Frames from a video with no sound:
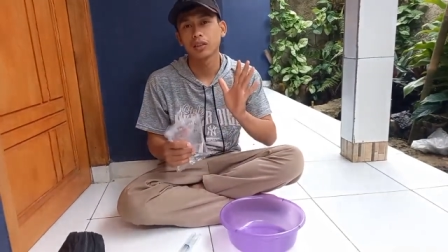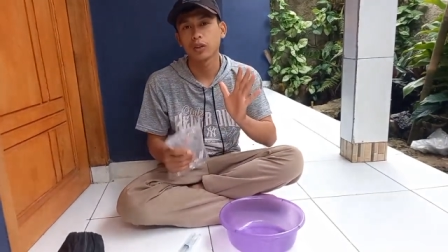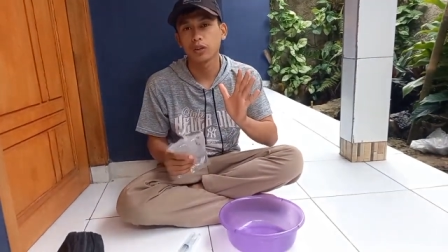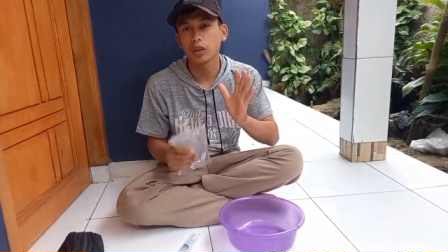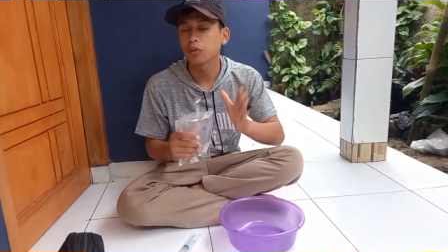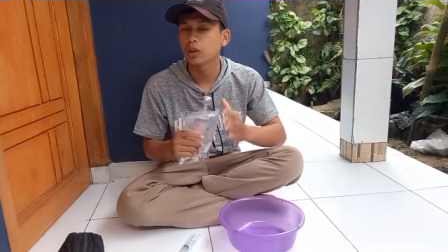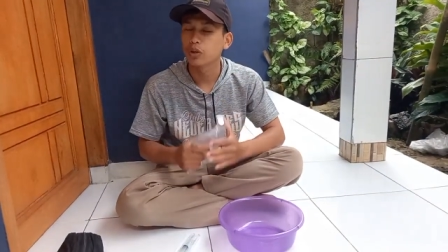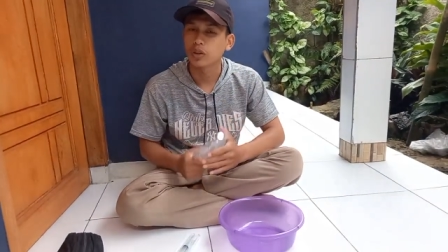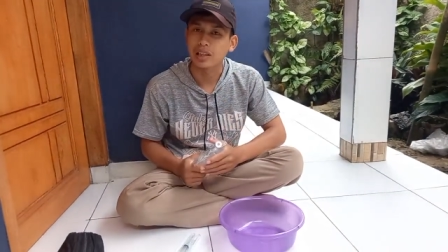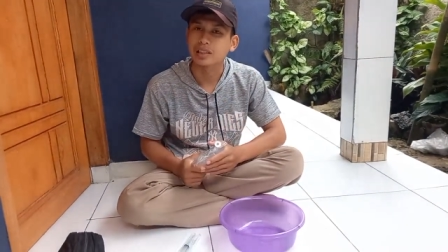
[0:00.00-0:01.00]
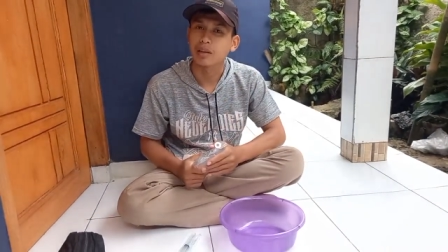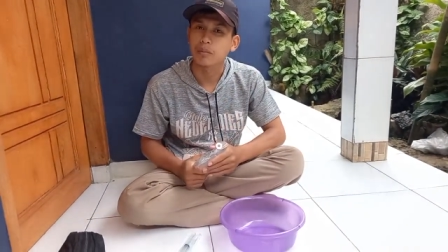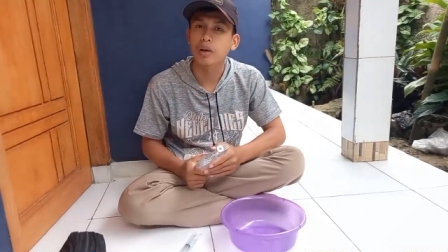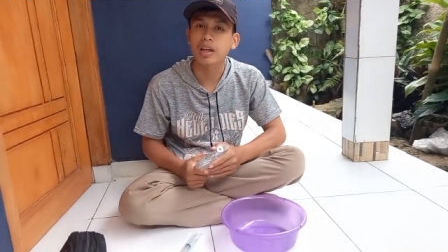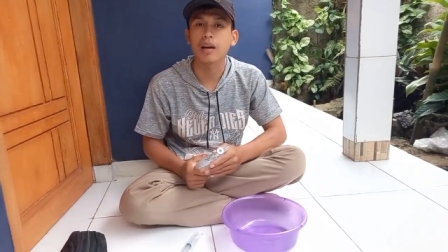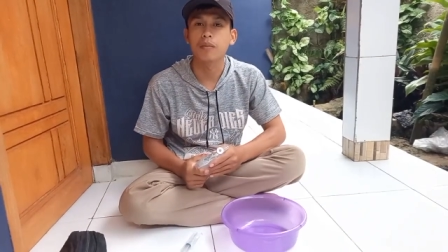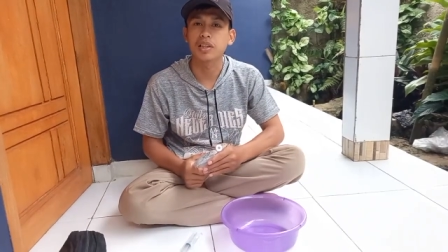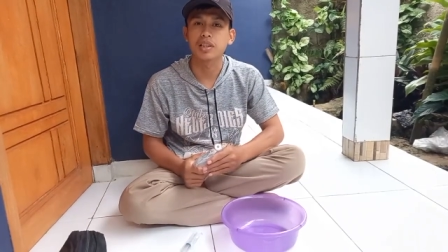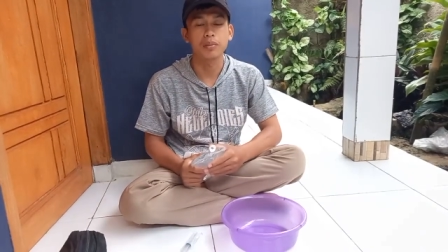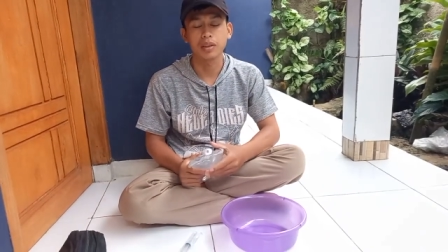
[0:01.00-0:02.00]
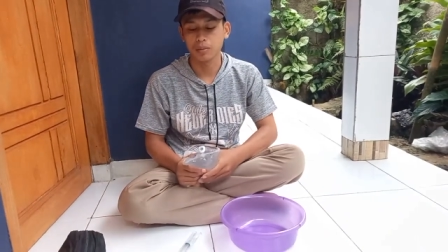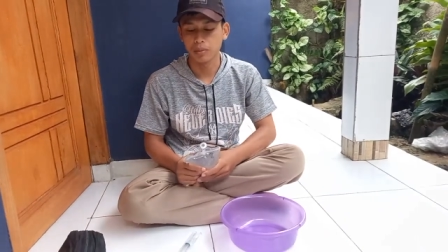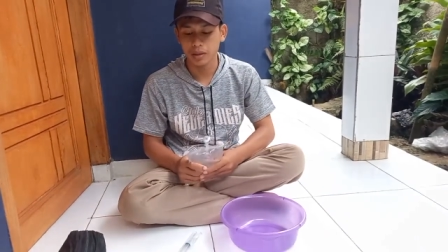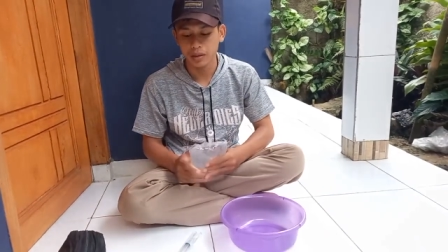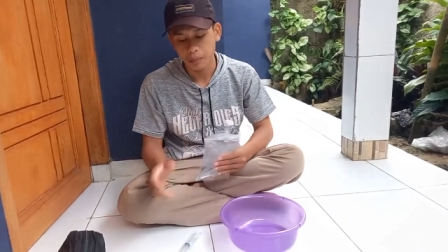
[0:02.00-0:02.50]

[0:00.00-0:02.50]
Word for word: Tonton videonya sampai habis teman-teman.